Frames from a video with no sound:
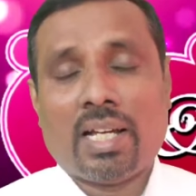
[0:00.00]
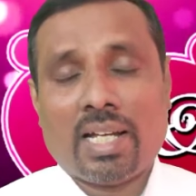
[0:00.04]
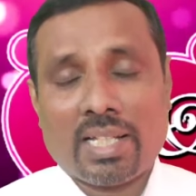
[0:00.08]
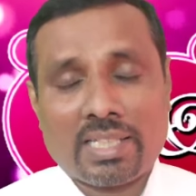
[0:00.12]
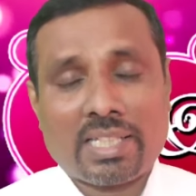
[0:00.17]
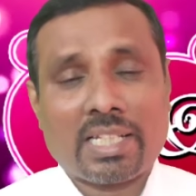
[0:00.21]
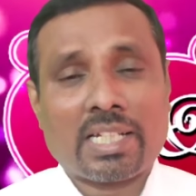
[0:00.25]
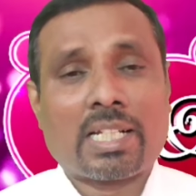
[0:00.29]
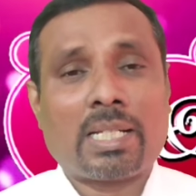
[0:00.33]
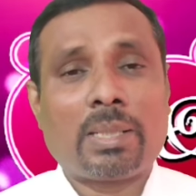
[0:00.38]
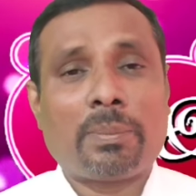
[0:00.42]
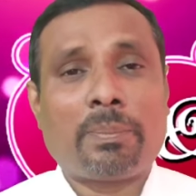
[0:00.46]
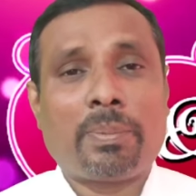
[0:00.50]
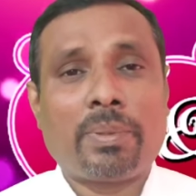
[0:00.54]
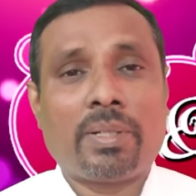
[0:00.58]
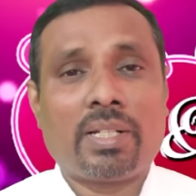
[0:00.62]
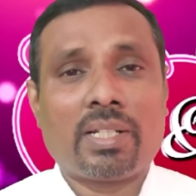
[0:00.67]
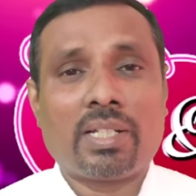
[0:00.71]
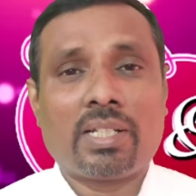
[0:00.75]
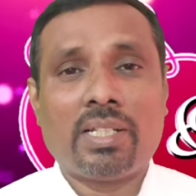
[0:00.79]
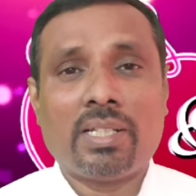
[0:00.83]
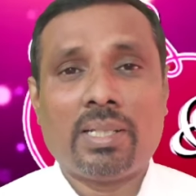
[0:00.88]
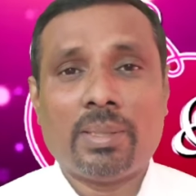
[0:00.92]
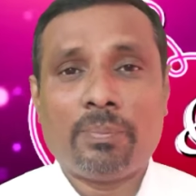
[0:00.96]
அதற்கு
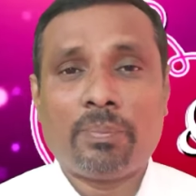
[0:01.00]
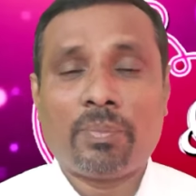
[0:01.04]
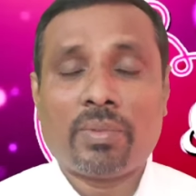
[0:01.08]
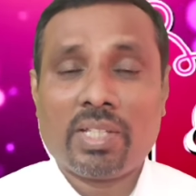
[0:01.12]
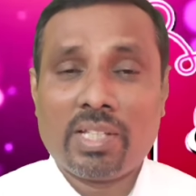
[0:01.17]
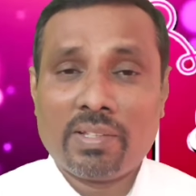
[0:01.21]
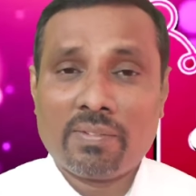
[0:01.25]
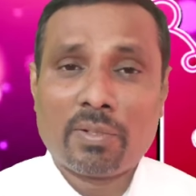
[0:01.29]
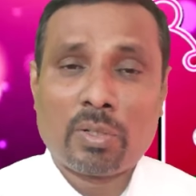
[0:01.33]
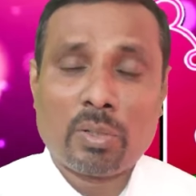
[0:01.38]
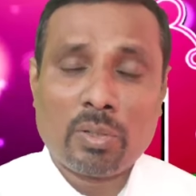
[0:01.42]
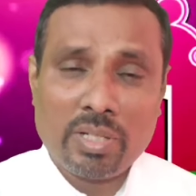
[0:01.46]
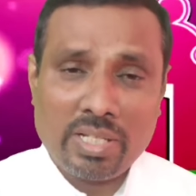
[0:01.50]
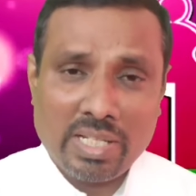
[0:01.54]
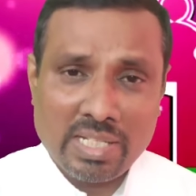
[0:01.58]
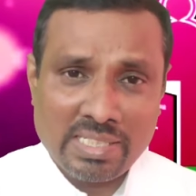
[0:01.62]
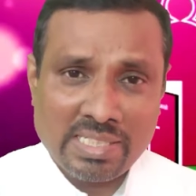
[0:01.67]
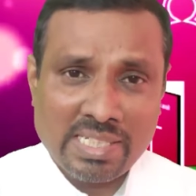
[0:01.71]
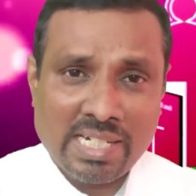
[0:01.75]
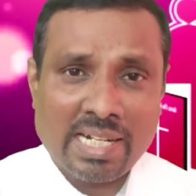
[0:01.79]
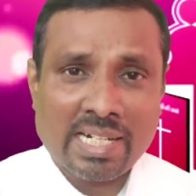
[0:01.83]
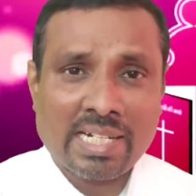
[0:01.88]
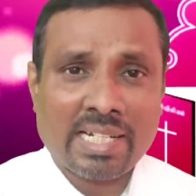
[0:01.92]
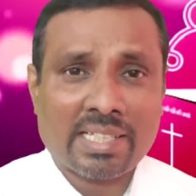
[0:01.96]
பிறகு இவருடைய
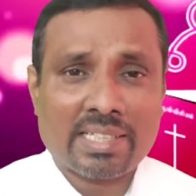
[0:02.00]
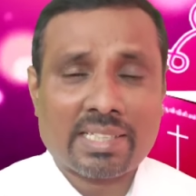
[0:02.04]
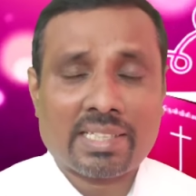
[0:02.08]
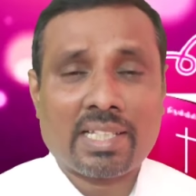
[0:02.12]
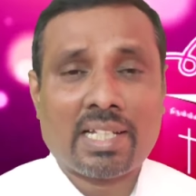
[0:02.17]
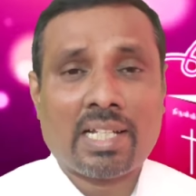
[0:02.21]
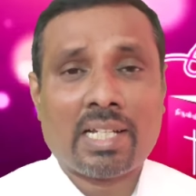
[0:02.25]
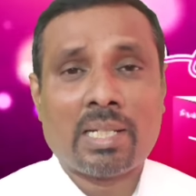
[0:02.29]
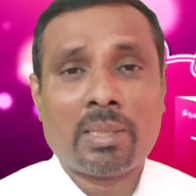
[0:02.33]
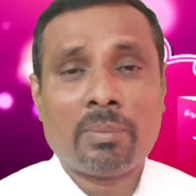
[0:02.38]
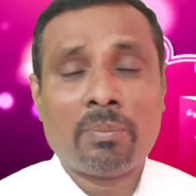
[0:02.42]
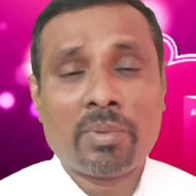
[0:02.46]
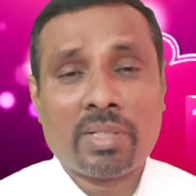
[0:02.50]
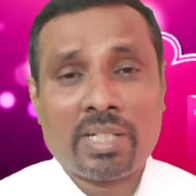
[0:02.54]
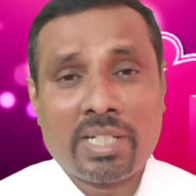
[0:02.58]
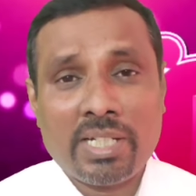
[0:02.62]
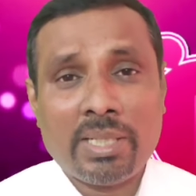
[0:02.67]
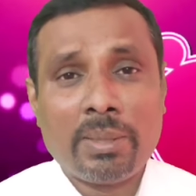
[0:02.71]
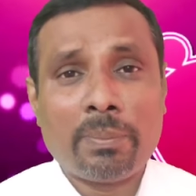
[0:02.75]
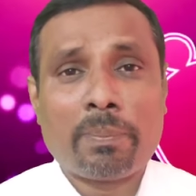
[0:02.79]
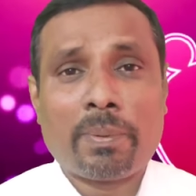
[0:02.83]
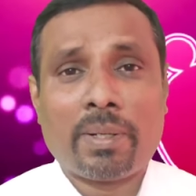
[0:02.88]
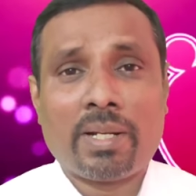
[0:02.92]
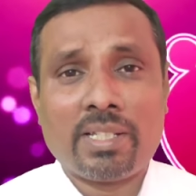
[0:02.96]
ஞானத்தாலும்
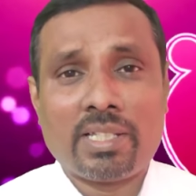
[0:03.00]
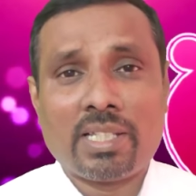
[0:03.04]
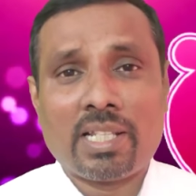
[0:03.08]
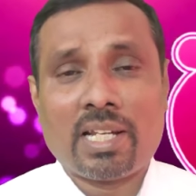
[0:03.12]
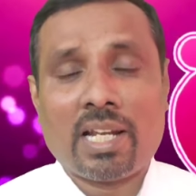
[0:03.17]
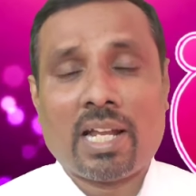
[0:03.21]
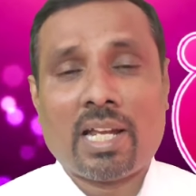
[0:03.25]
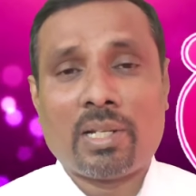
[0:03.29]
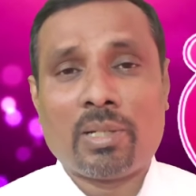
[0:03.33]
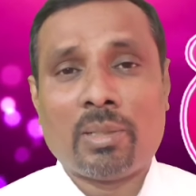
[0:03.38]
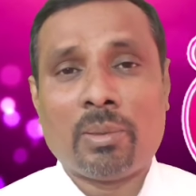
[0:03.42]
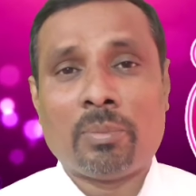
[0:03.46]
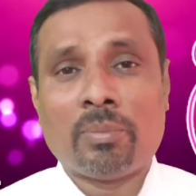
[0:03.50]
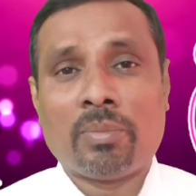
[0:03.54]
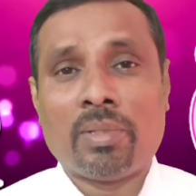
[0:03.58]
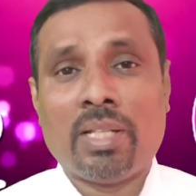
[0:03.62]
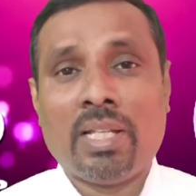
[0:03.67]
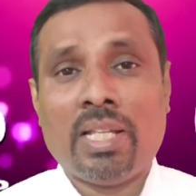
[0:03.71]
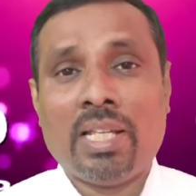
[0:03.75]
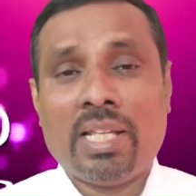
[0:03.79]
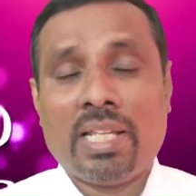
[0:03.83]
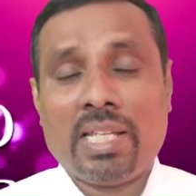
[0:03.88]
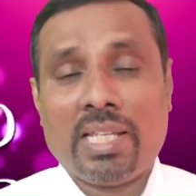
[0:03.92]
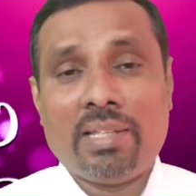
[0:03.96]
கீழ்ப்படிதலாலும்
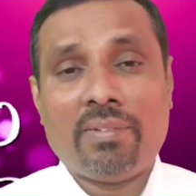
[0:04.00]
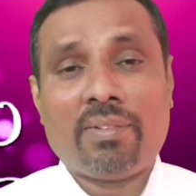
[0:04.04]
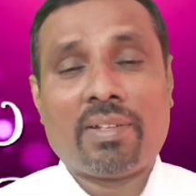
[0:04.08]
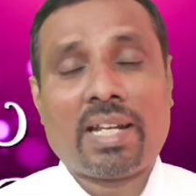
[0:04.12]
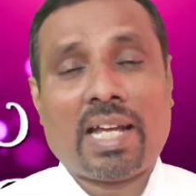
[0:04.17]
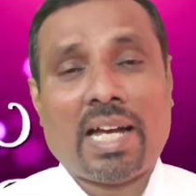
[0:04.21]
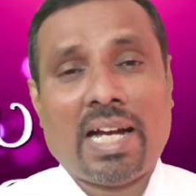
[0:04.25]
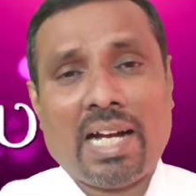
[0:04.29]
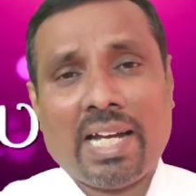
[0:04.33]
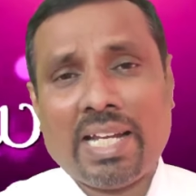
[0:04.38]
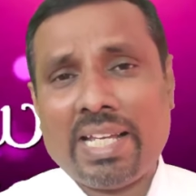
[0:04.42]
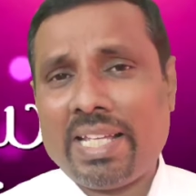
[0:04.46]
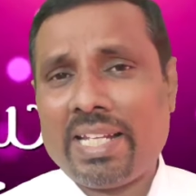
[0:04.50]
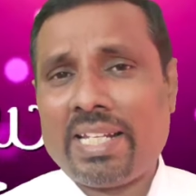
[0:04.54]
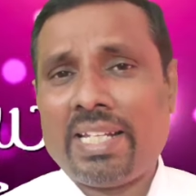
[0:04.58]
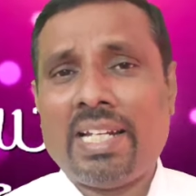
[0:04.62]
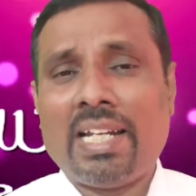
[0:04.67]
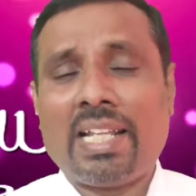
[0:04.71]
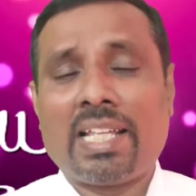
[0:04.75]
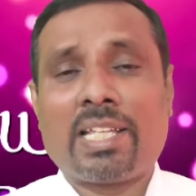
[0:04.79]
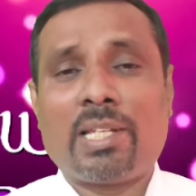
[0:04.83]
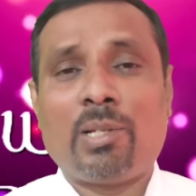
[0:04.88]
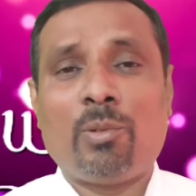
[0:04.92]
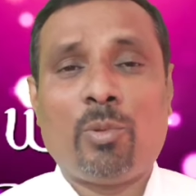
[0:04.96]
இவர் ஆயர் நிலைக்கு